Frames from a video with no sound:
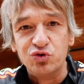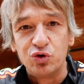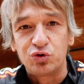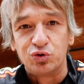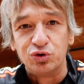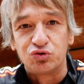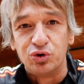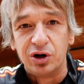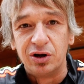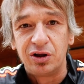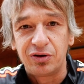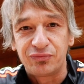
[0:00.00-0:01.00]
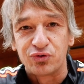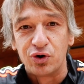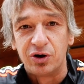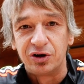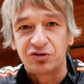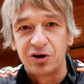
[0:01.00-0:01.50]
genug Kultur für
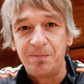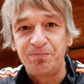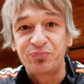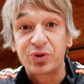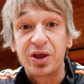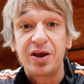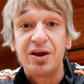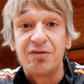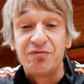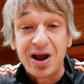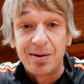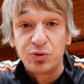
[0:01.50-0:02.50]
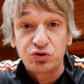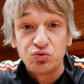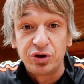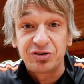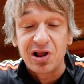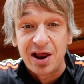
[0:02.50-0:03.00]
heute. Wir haben euch
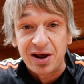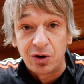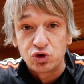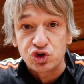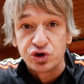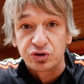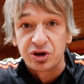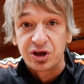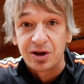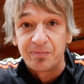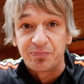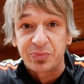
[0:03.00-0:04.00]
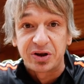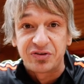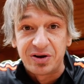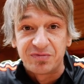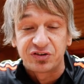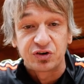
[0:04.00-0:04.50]
nur einen kleinen Ausschnitt gegeben bei
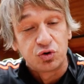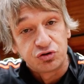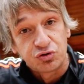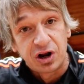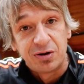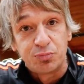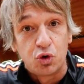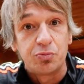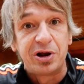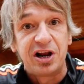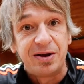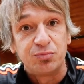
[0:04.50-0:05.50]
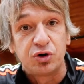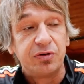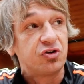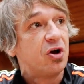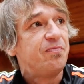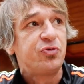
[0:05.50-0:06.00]
dem, was ihr kulturell in Bochum erleben
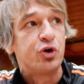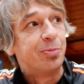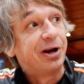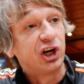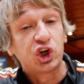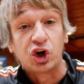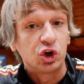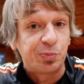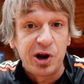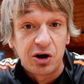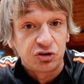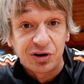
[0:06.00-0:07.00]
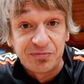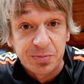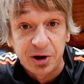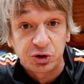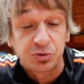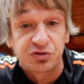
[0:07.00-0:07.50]
könnt. Über das Schauspielhaus haben wir
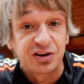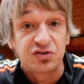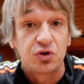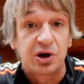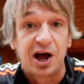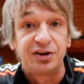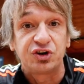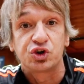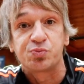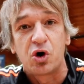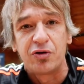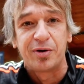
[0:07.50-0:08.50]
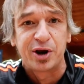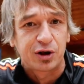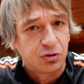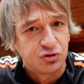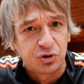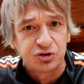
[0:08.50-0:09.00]
beispielsweise noch gar nicht gesprochen, aber da
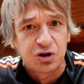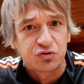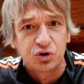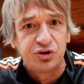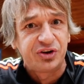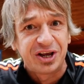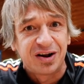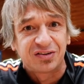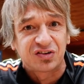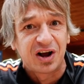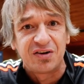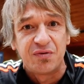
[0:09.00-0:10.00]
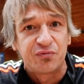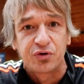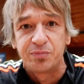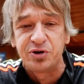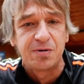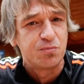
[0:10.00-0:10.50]
könnt ihr euch natürlich jederzeit
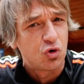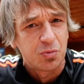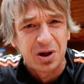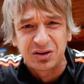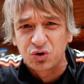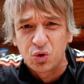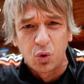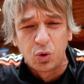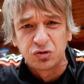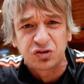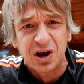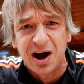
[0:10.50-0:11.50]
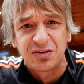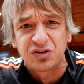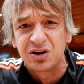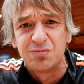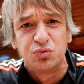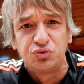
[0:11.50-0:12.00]
informieren. Bochum hat
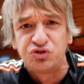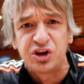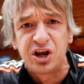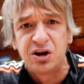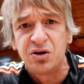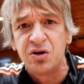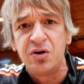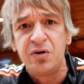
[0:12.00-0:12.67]
großartige Museen,